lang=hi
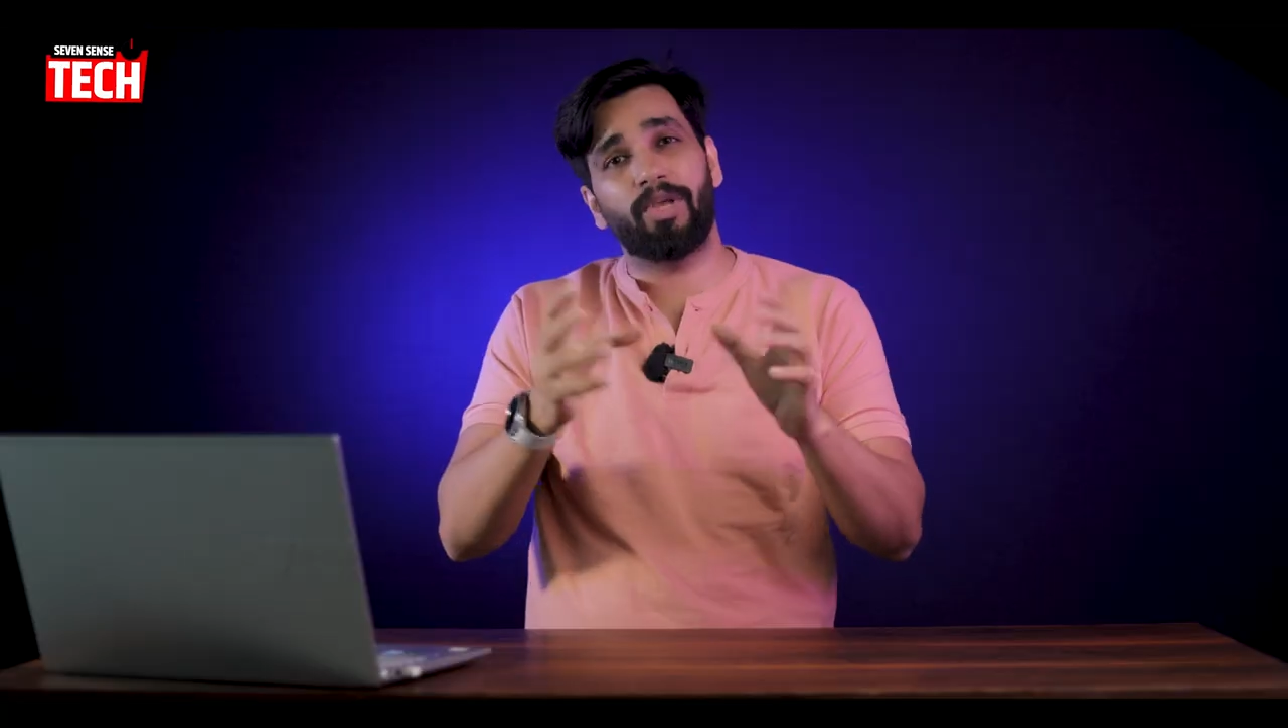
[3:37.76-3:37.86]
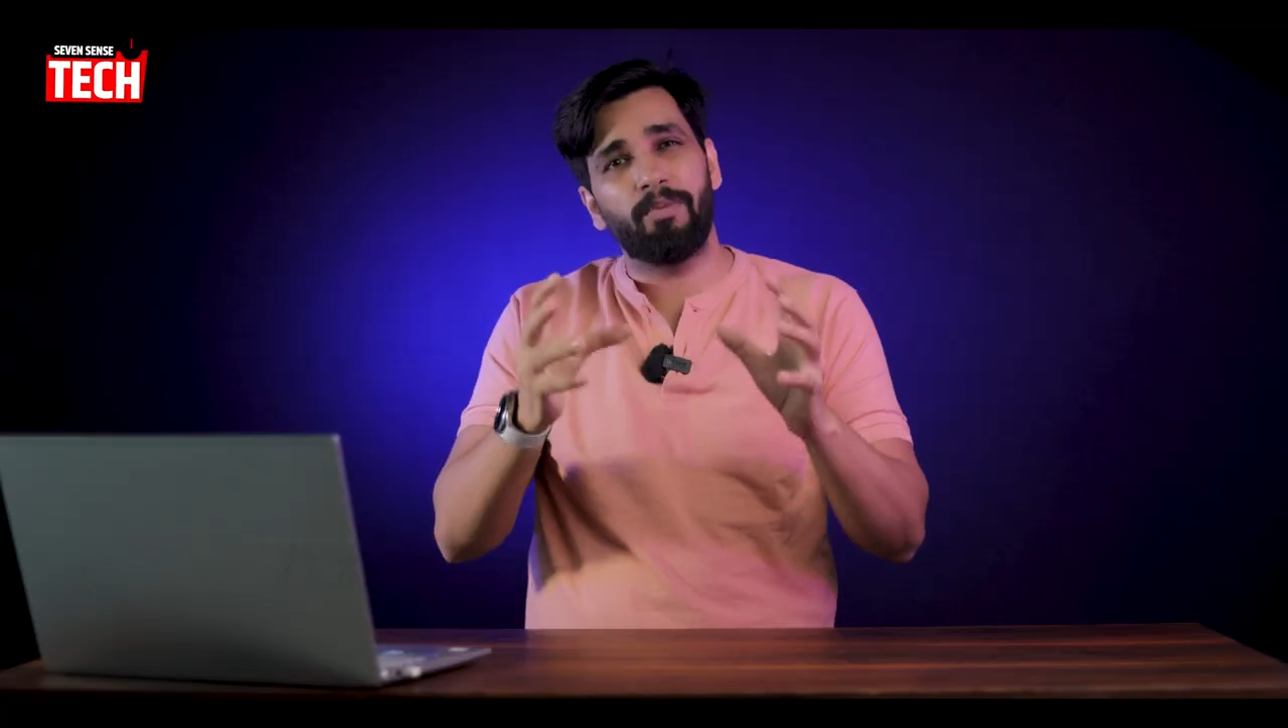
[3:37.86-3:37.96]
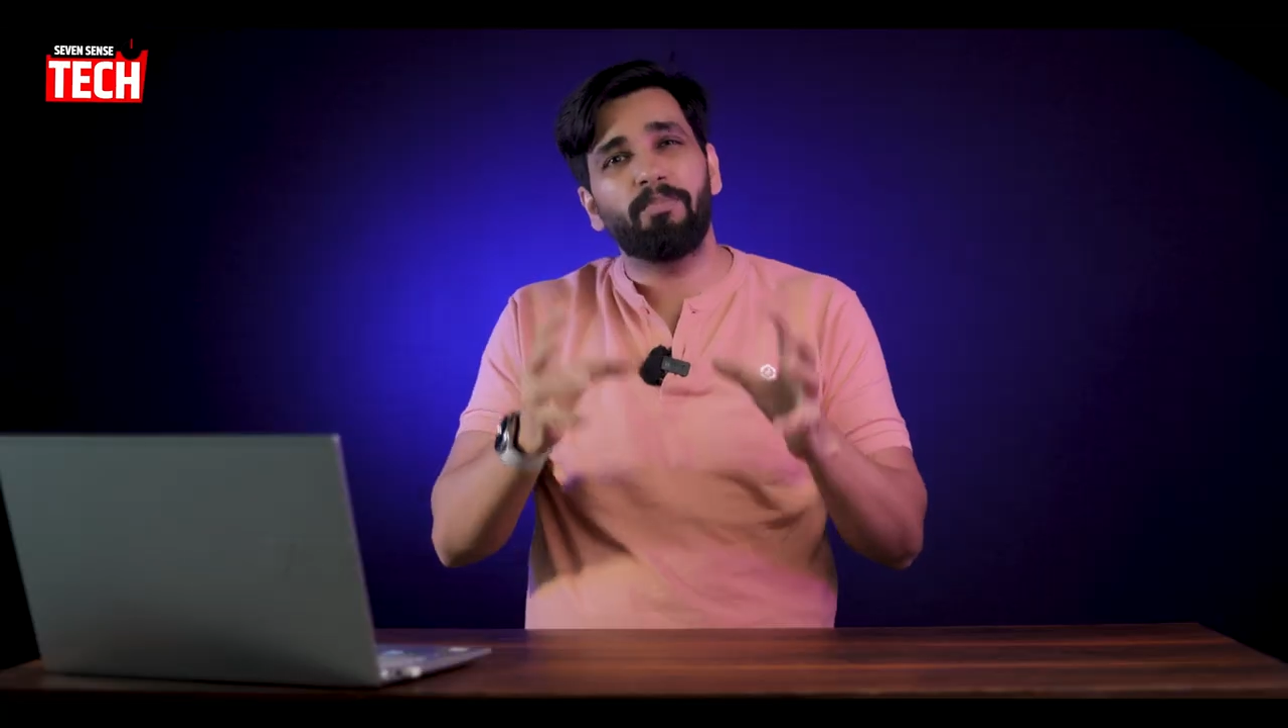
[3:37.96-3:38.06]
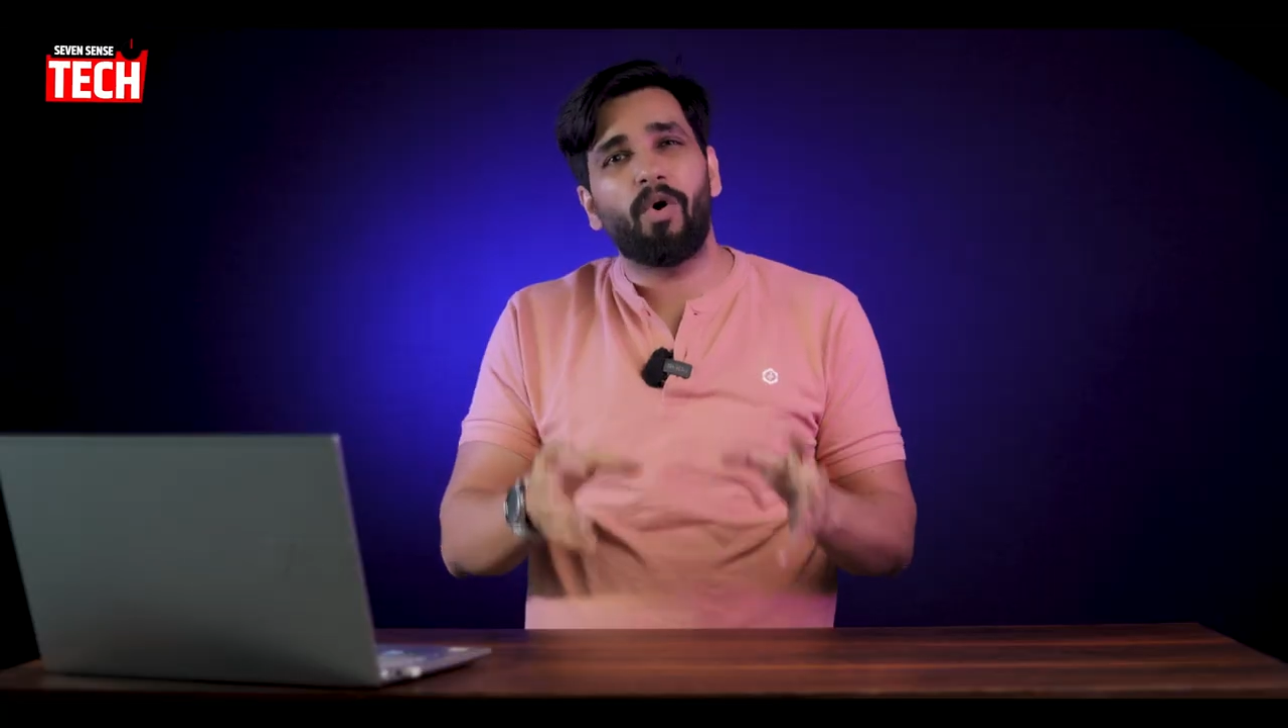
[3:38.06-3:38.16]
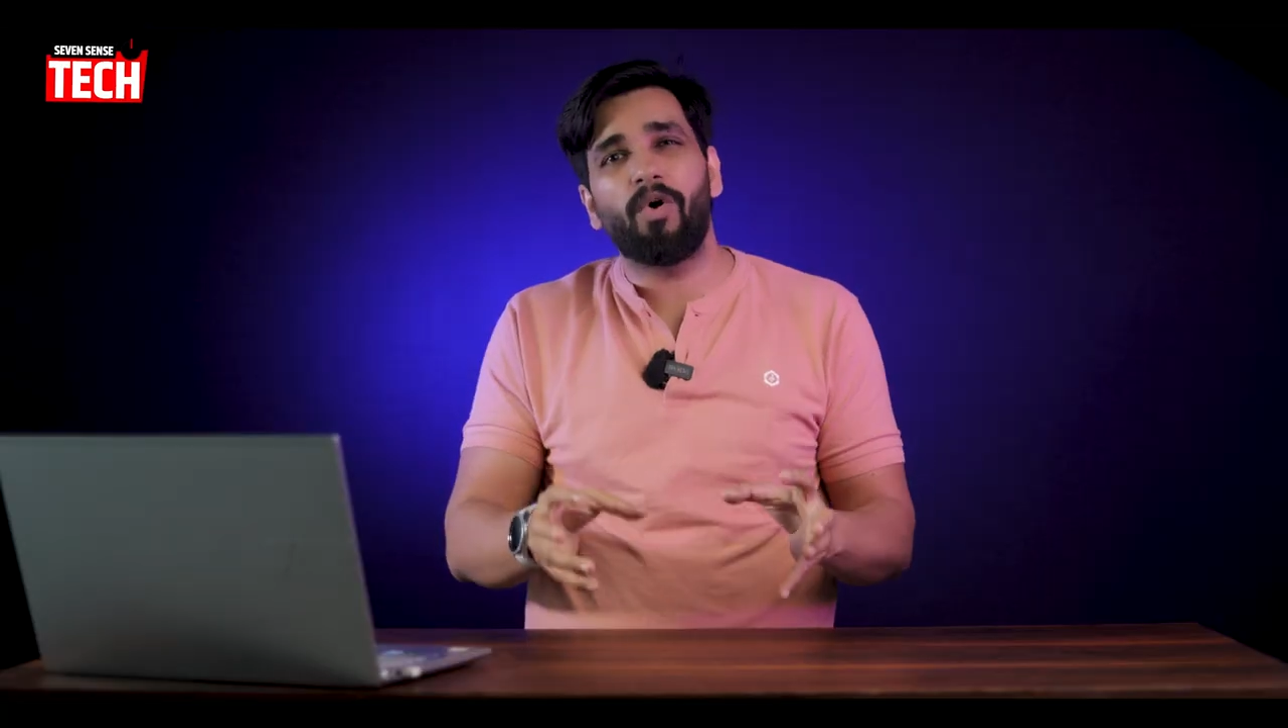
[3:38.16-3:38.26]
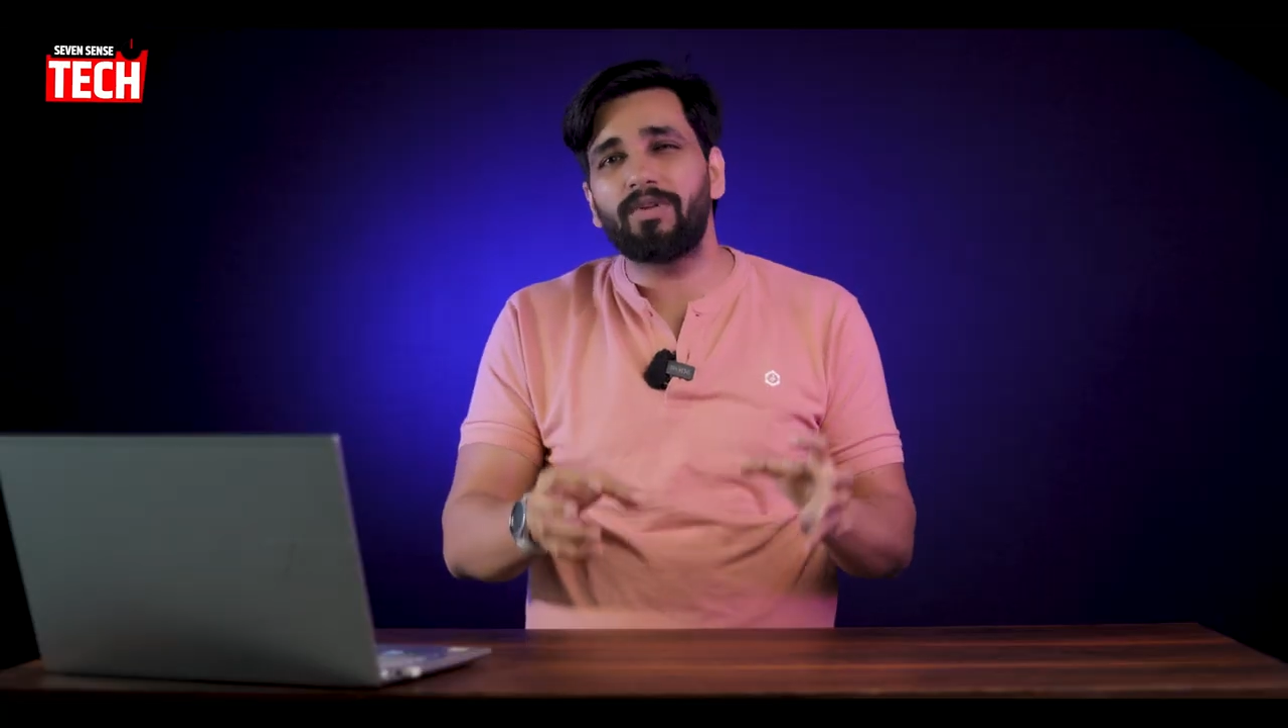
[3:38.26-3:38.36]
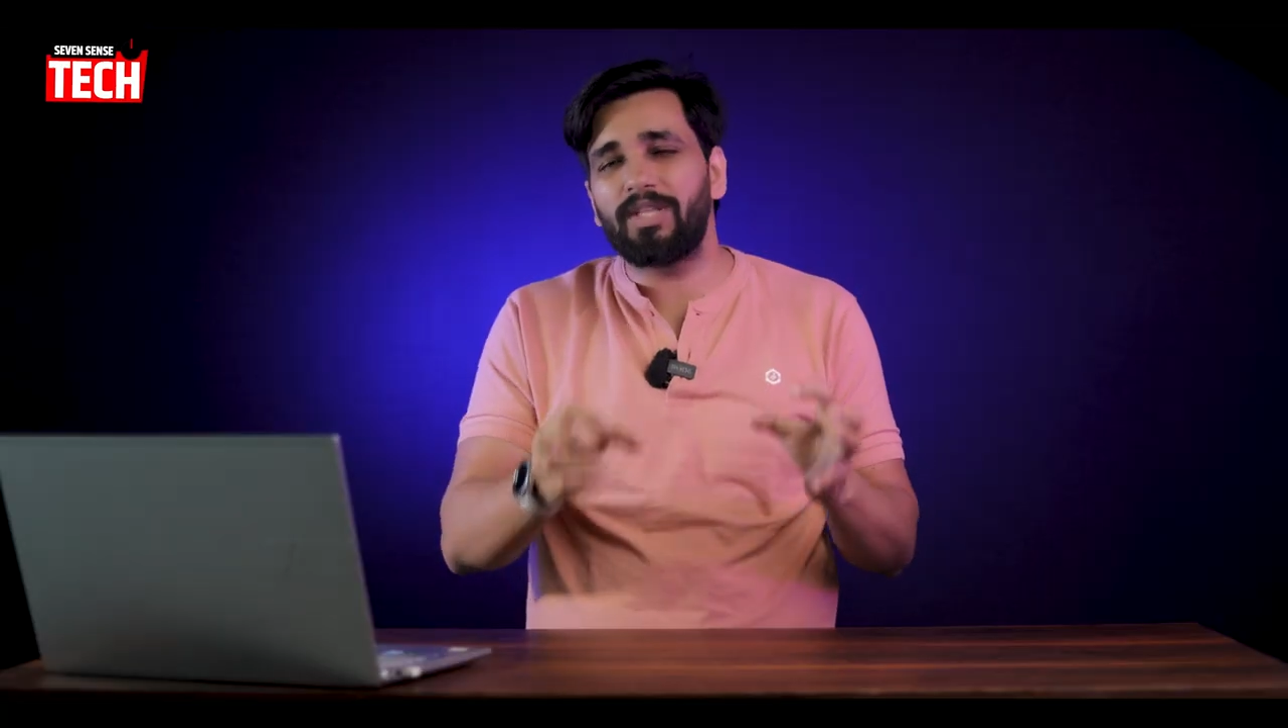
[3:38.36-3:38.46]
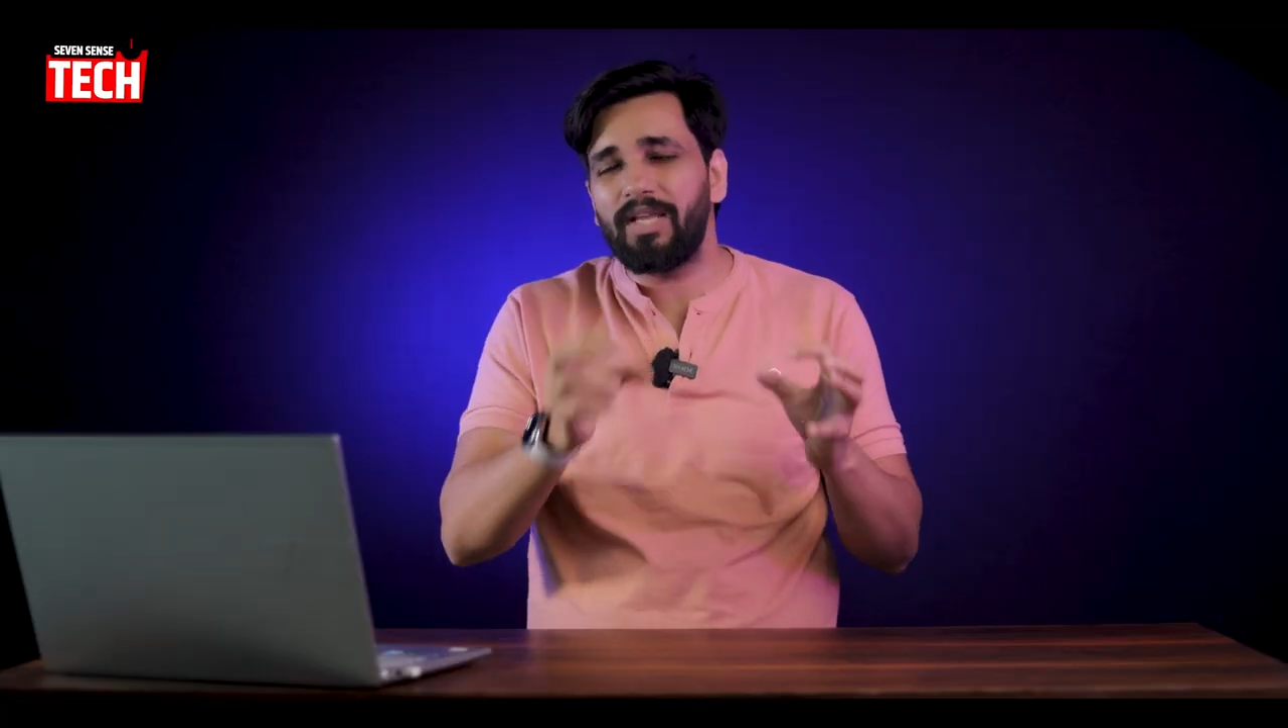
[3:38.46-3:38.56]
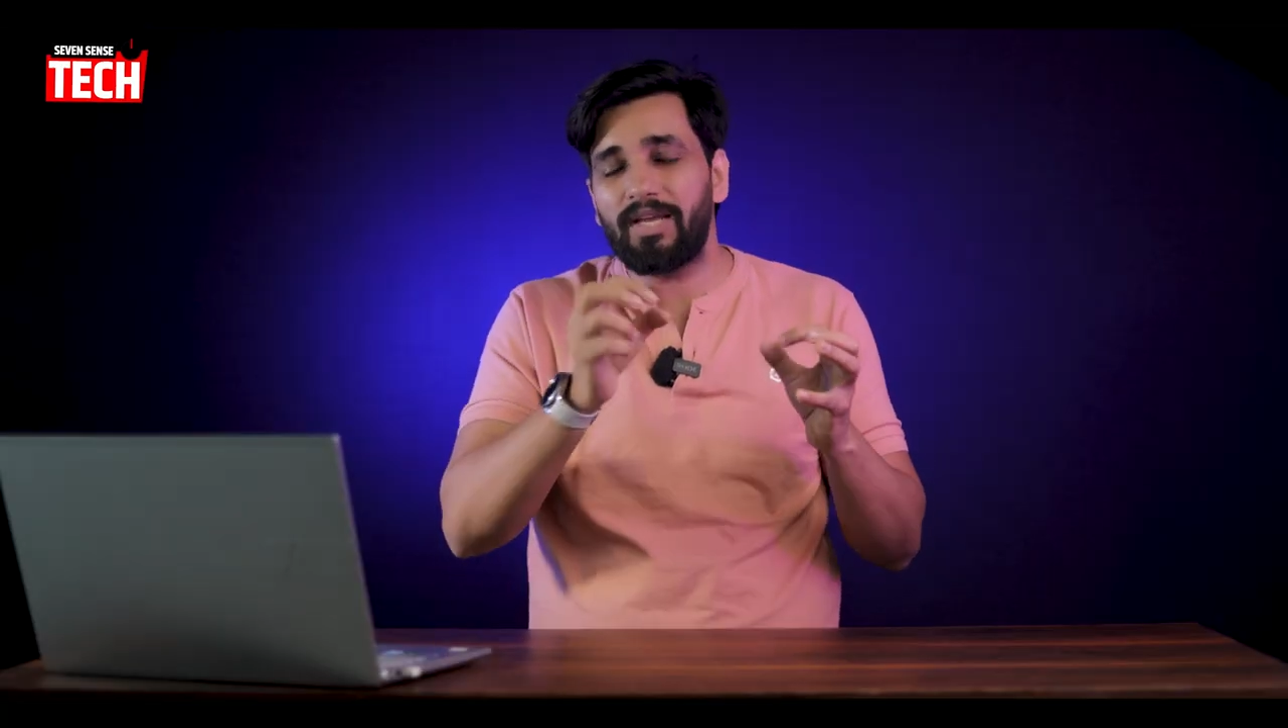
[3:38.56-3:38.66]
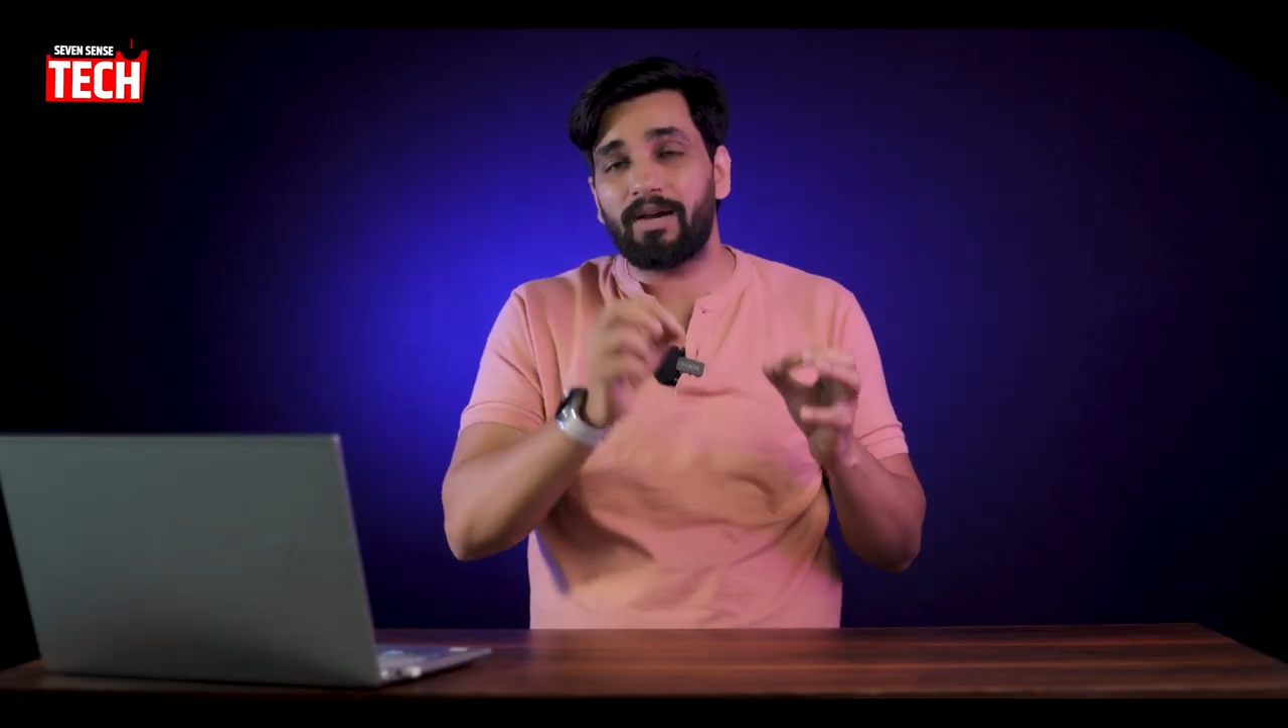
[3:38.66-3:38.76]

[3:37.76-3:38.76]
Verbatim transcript: जो कि बहुत ही